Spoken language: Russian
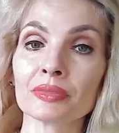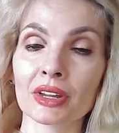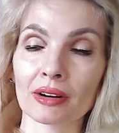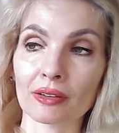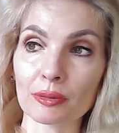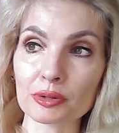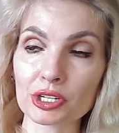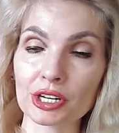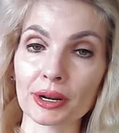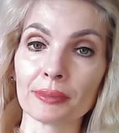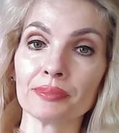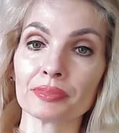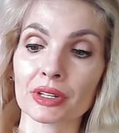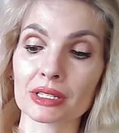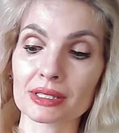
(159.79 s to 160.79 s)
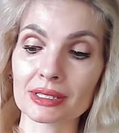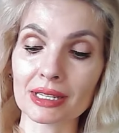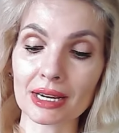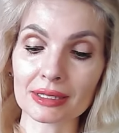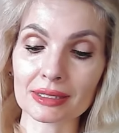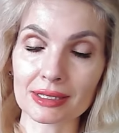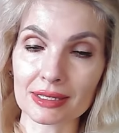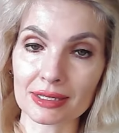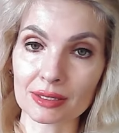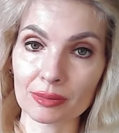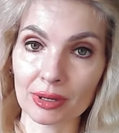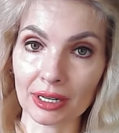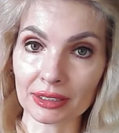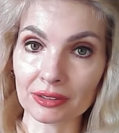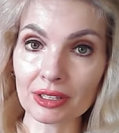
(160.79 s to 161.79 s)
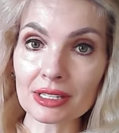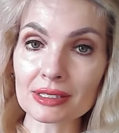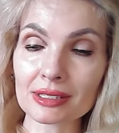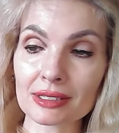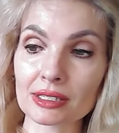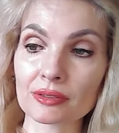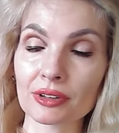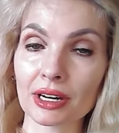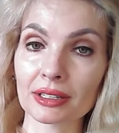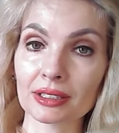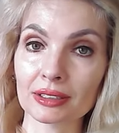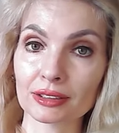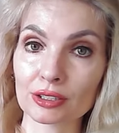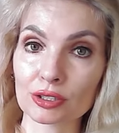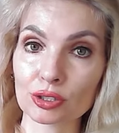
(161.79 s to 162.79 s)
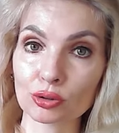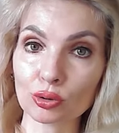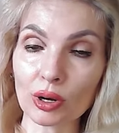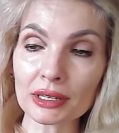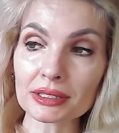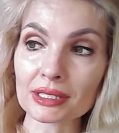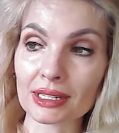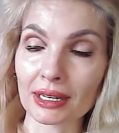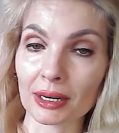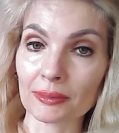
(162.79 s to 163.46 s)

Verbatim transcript: Вообще, снятие с себя ответственности в каких-то ситуациях